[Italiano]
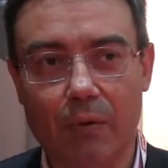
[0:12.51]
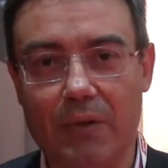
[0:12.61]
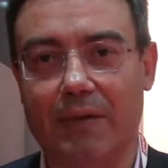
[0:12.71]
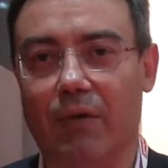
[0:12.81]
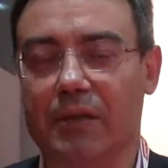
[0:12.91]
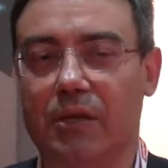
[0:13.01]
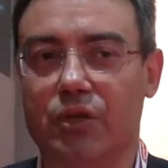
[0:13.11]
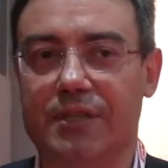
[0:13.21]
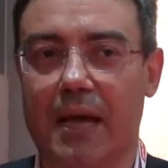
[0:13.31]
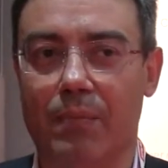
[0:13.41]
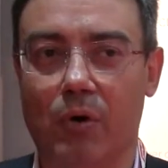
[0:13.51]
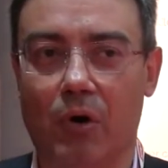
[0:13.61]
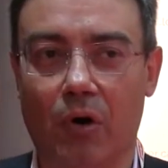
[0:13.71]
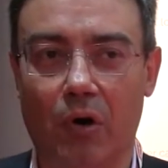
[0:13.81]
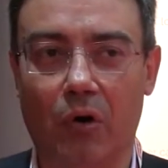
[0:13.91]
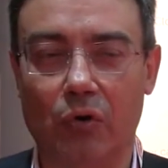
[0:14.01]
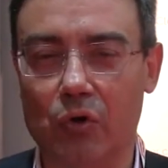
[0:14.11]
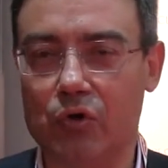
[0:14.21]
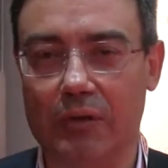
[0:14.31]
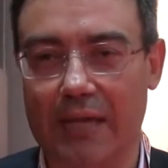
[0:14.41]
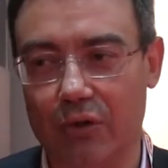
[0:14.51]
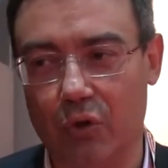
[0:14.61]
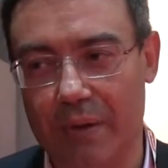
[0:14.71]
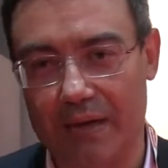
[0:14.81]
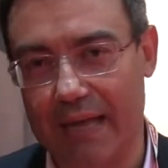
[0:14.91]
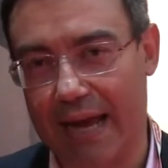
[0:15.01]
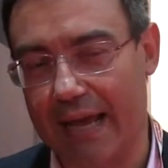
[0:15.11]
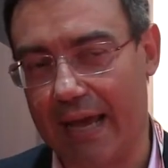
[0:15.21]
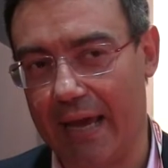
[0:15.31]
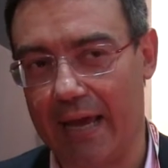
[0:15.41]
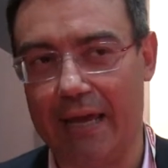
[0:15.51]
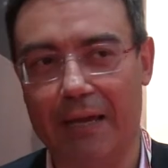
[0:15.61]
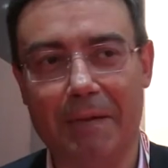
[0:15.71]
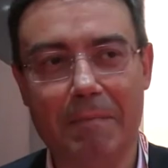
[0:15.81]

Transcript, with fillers: Questa volta ci siamo non soltanto per, dare,